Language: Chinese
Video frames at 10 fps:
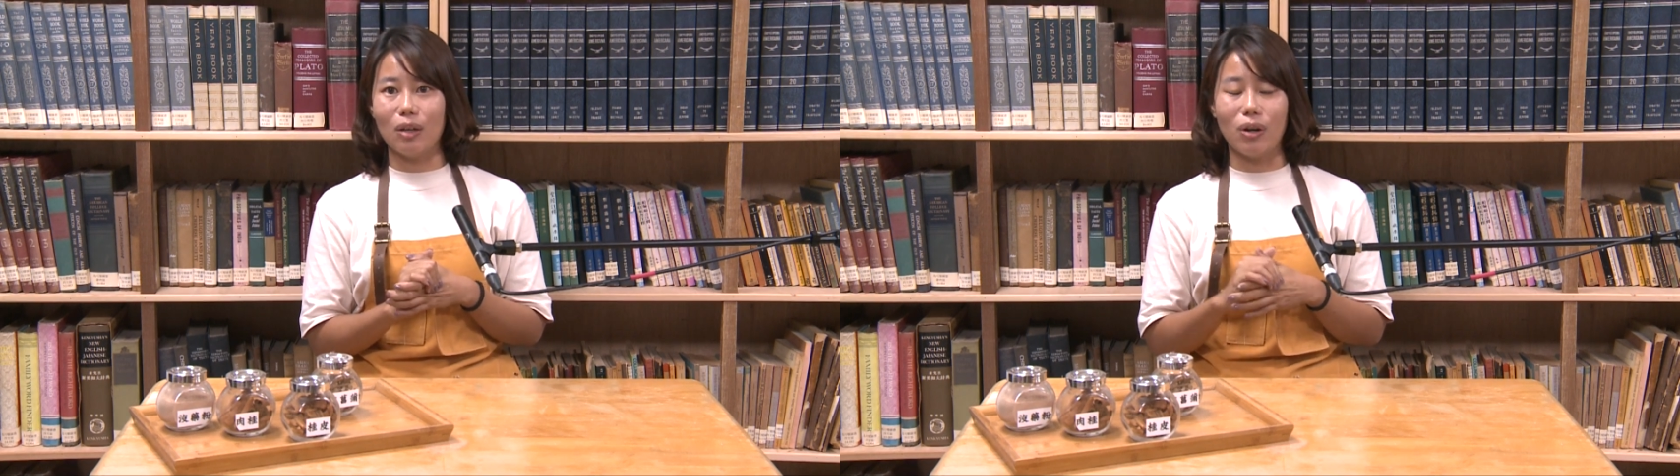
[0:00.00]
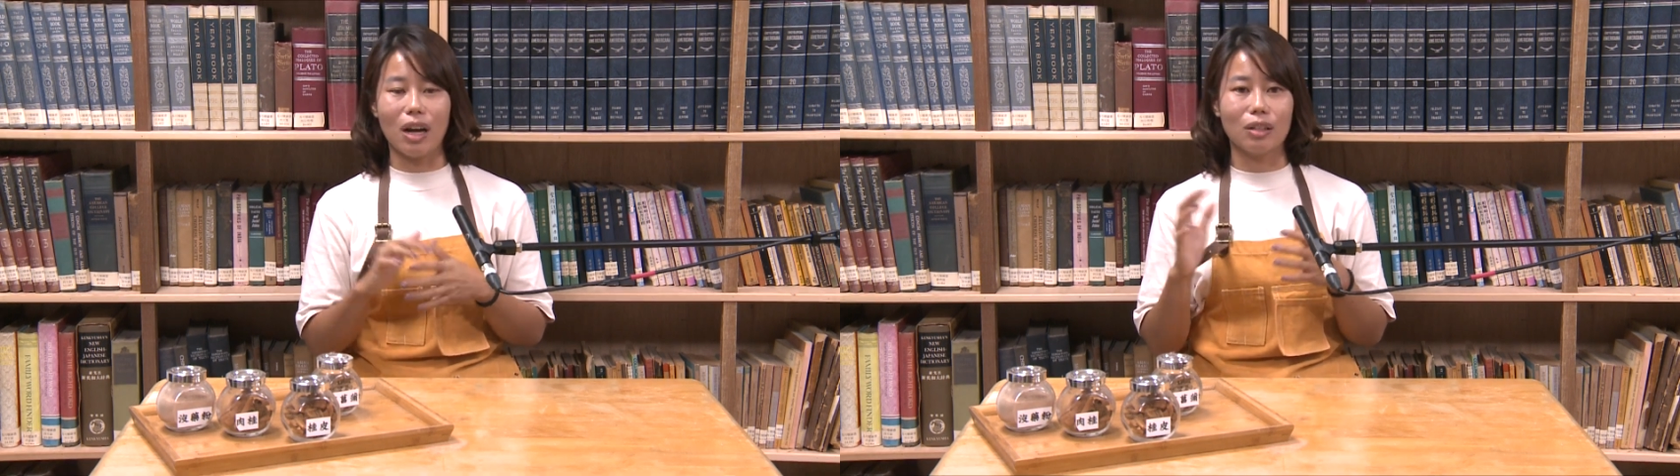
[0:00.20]

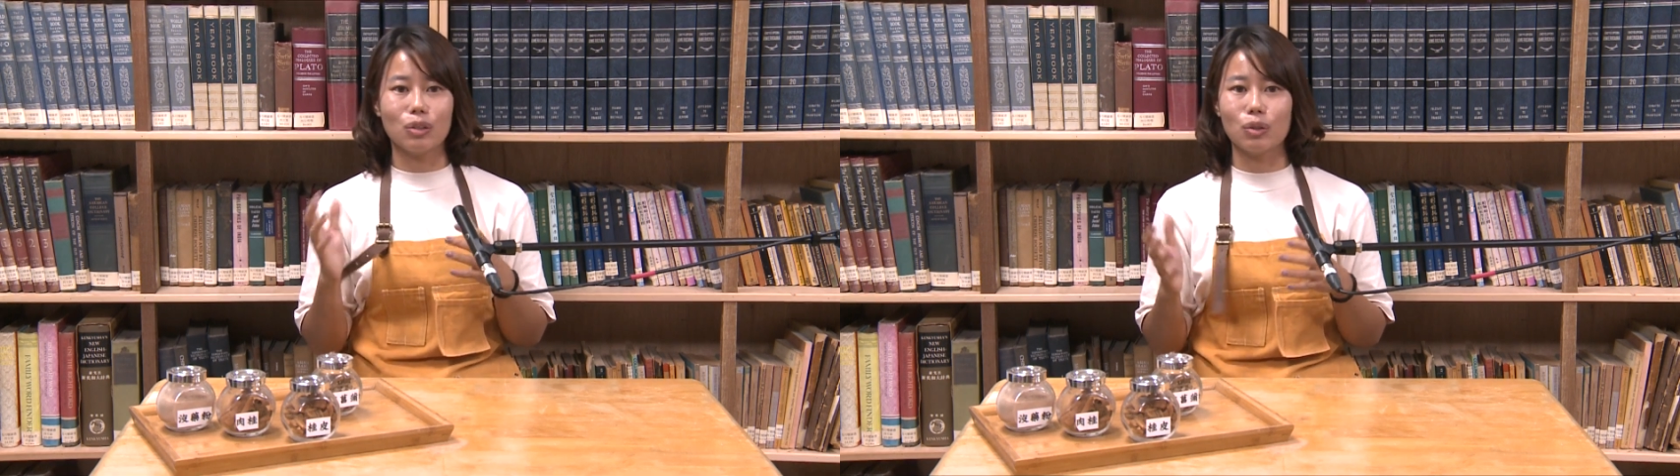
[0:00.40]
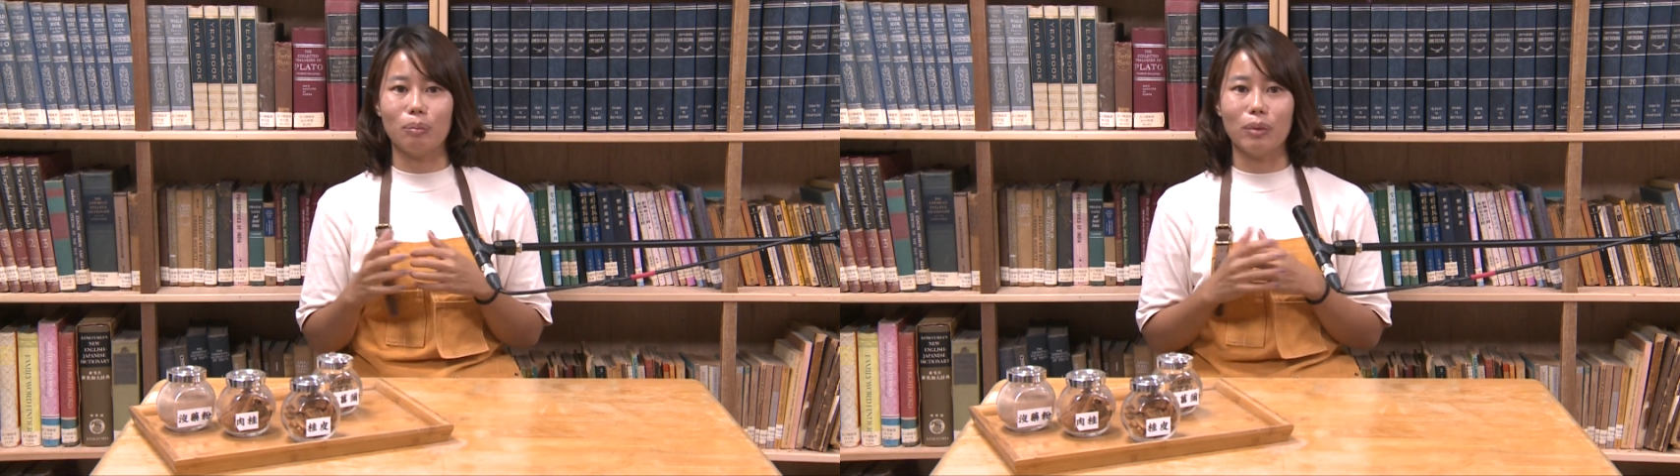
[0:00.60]
我很
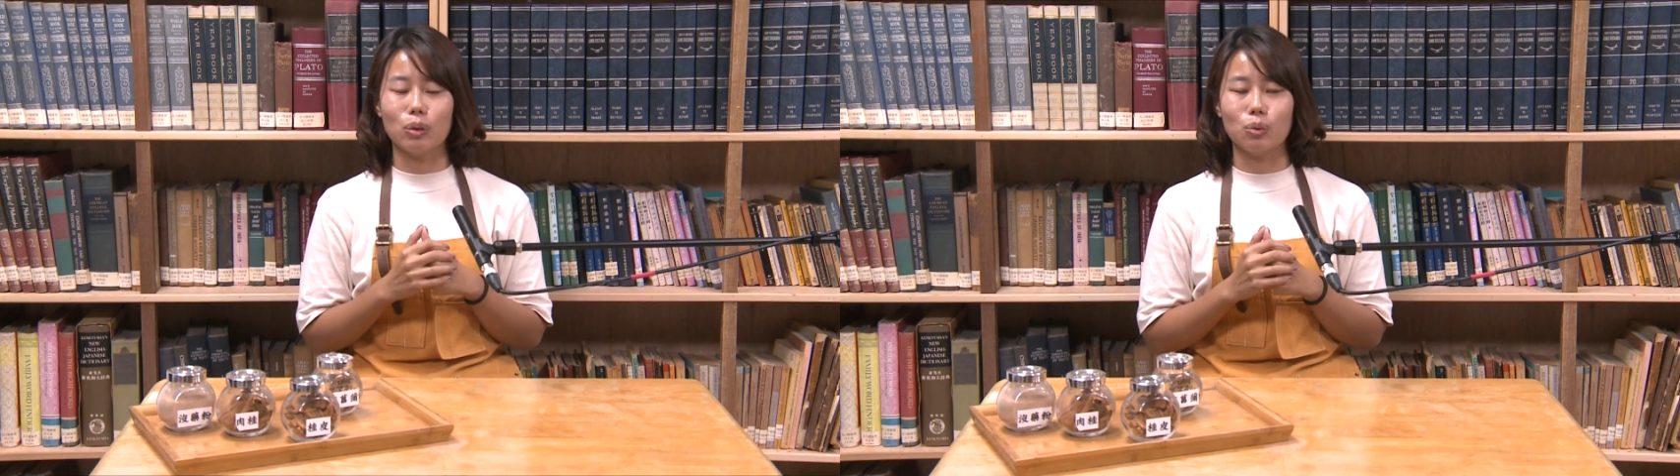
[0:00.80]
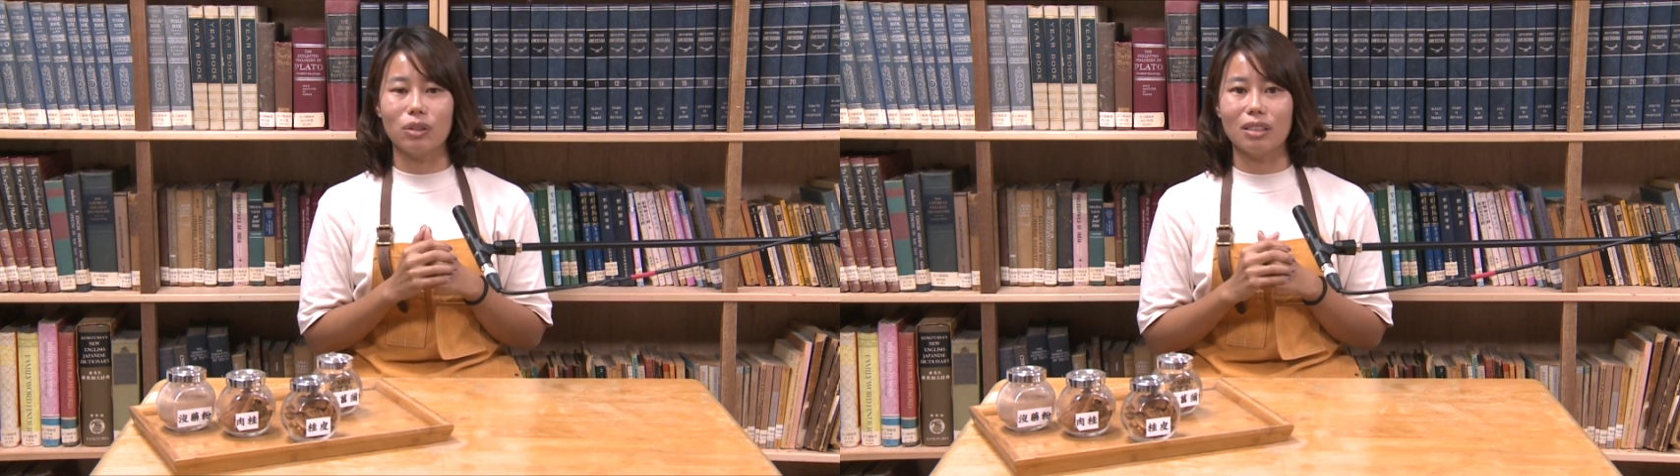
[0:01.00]
久没有
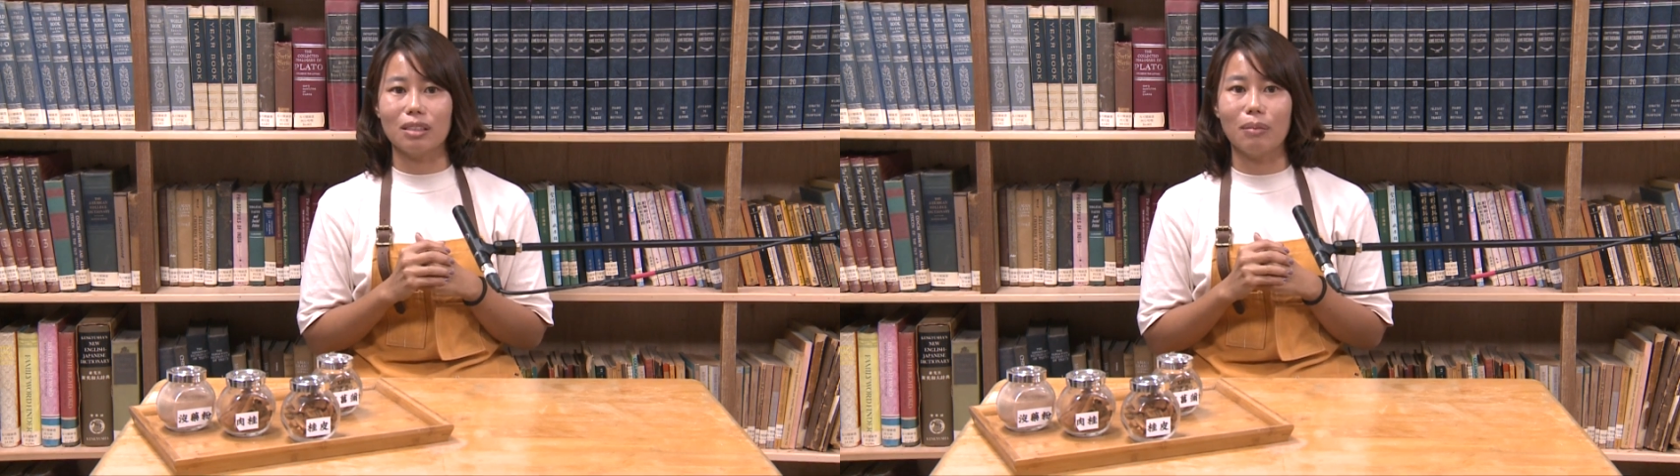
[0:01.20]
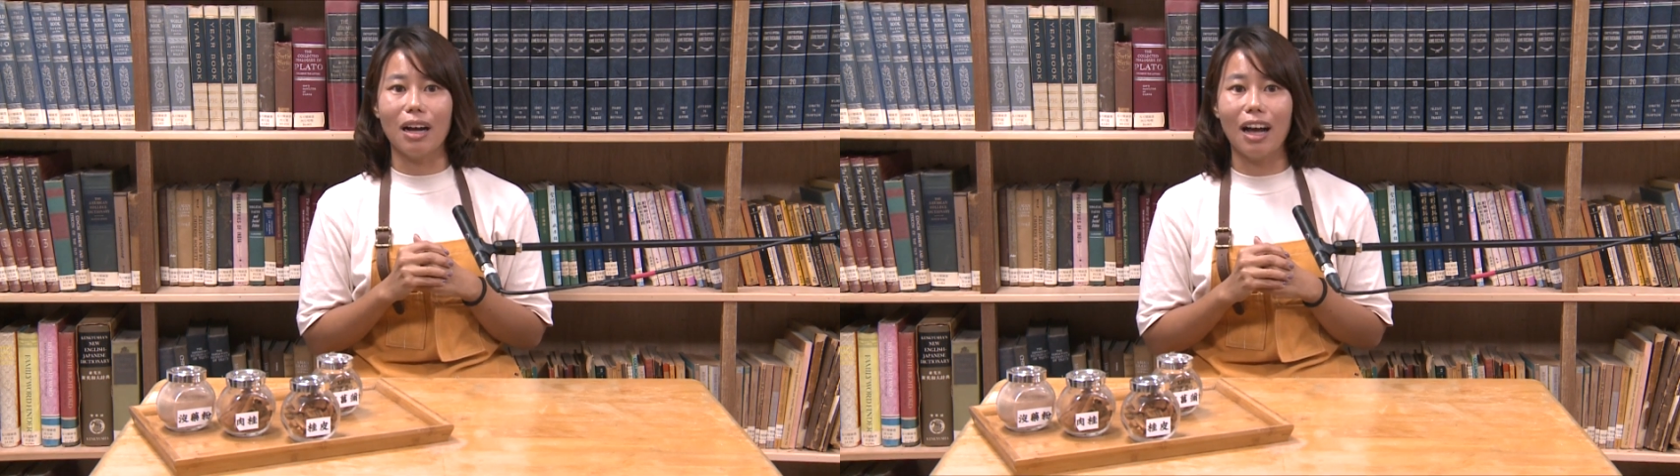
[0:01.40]
睡得这么